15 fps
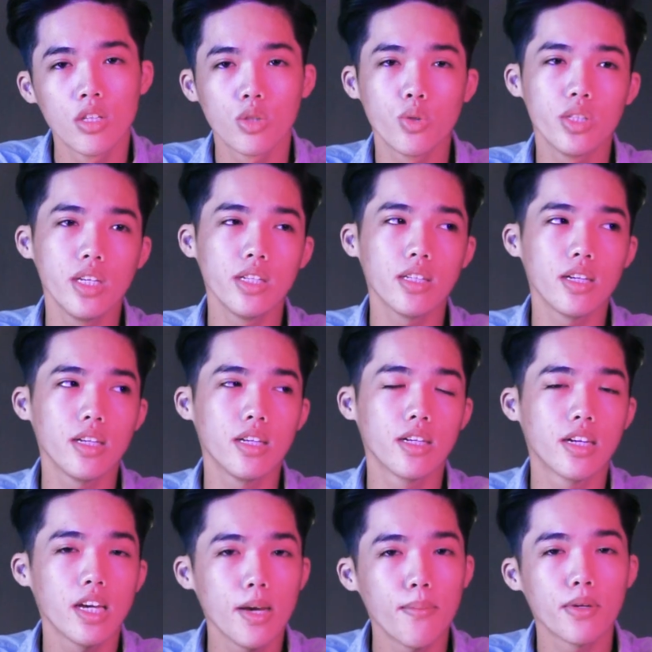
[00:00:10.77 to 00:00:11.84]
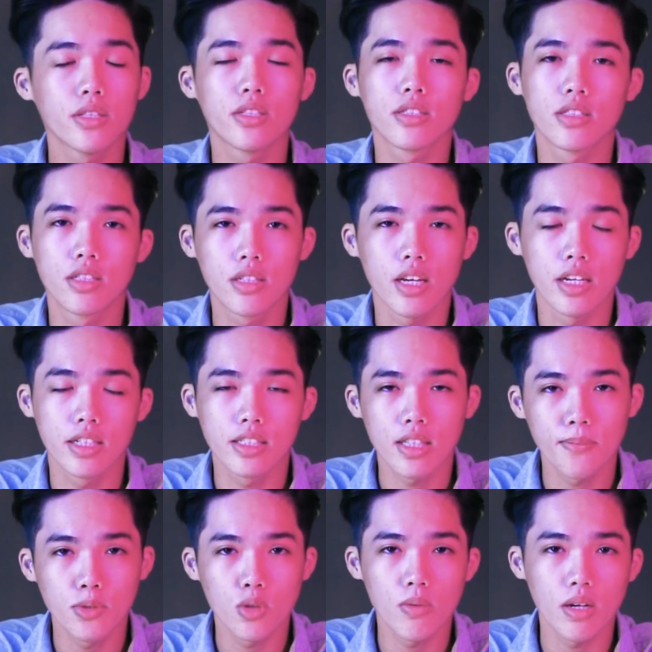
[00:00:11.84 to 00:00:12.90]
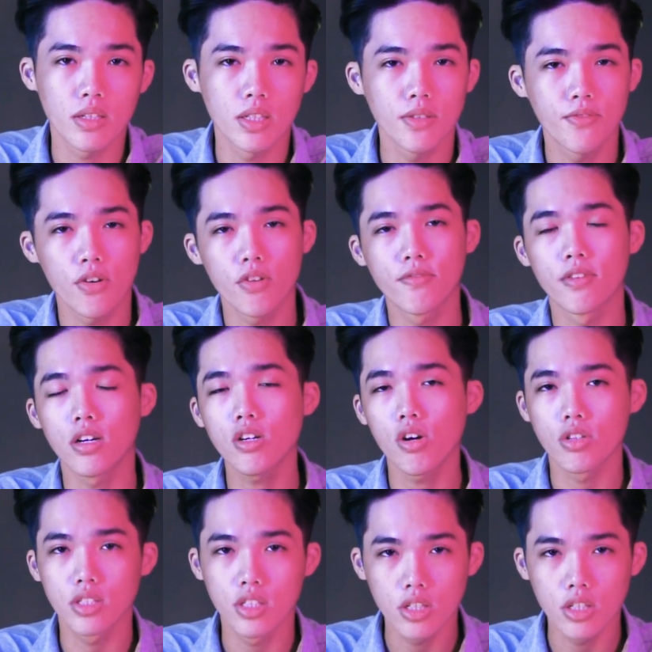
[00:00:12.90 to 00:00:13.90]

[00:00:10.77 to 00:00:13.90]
Tuy nhiên thì khi mà sự kiện Samsung Galaxy Fold vẫn còn